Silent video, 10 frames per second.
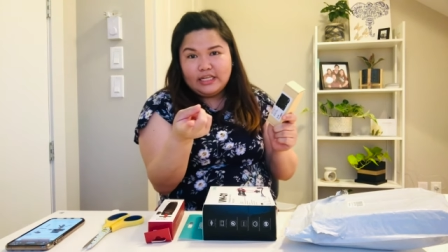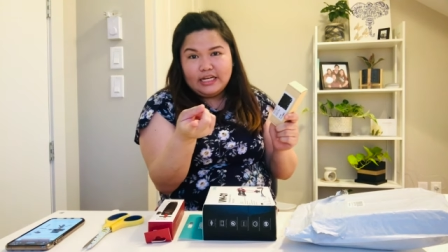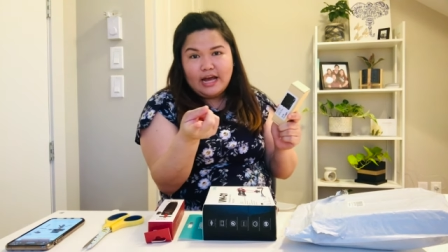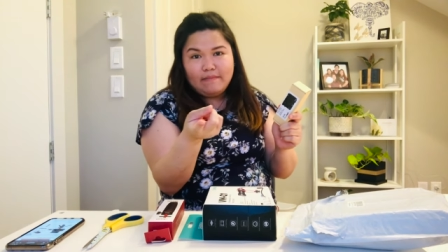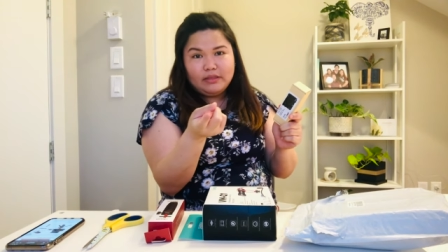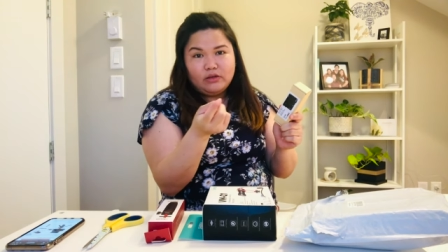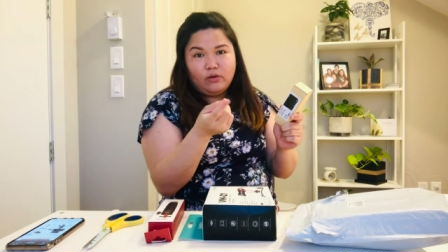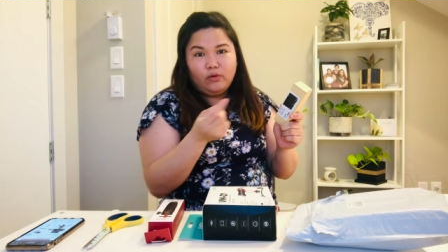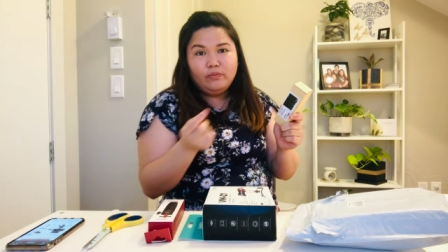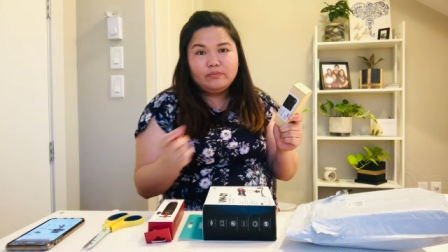ginagamit
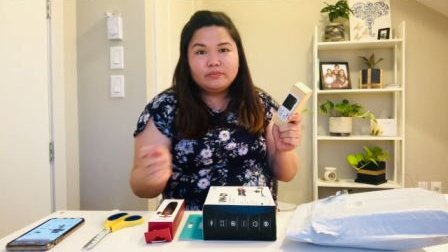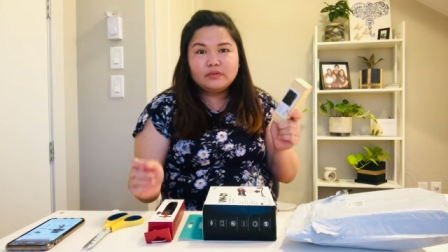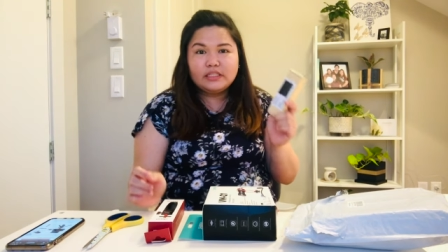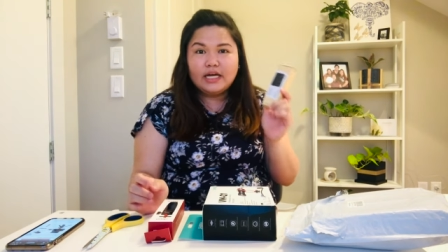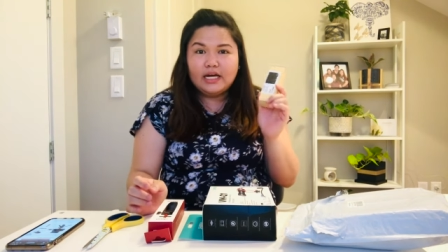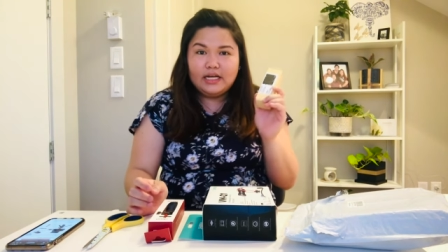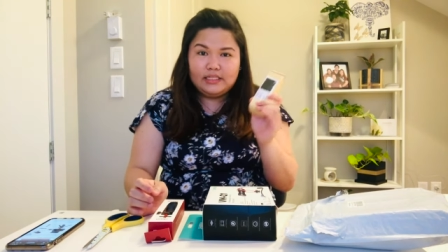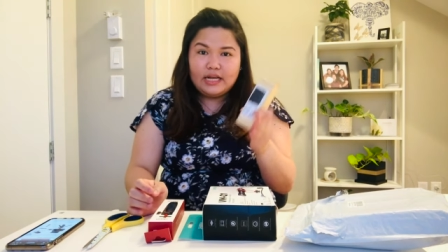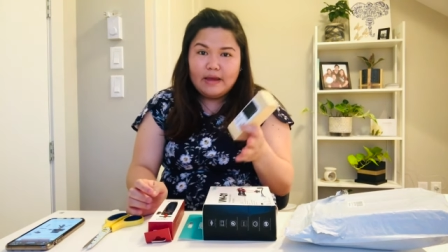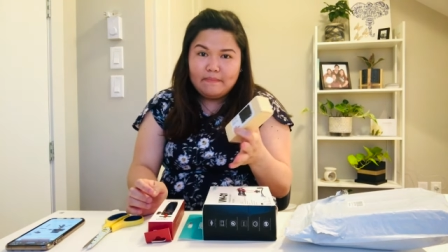ko na
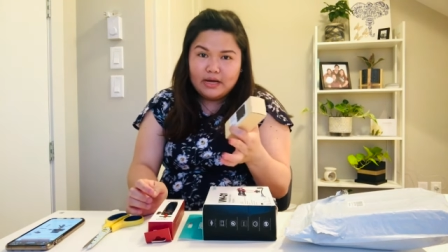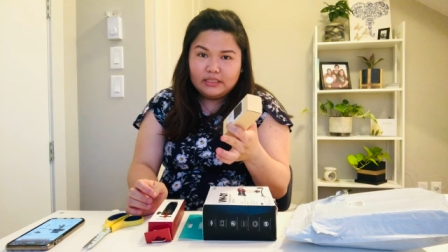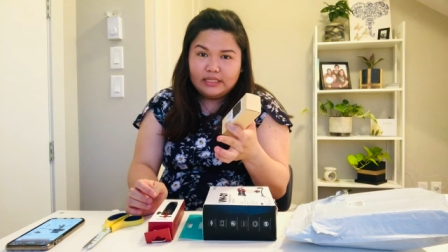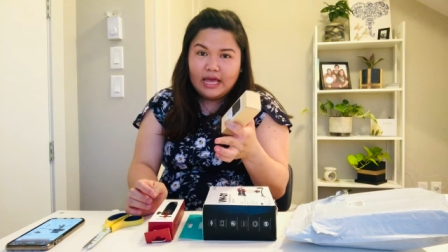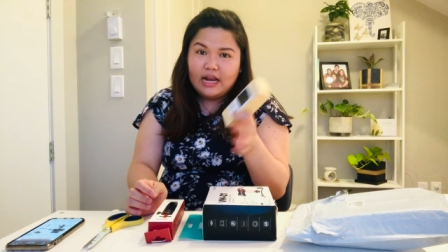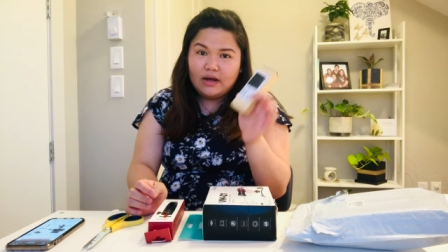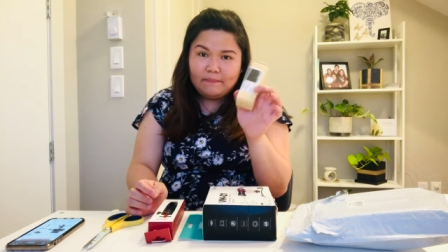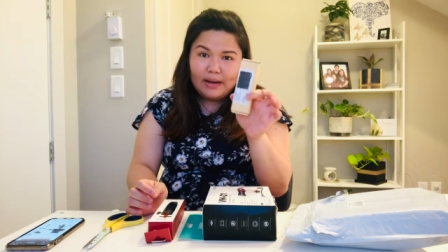tripod. Kaya lang,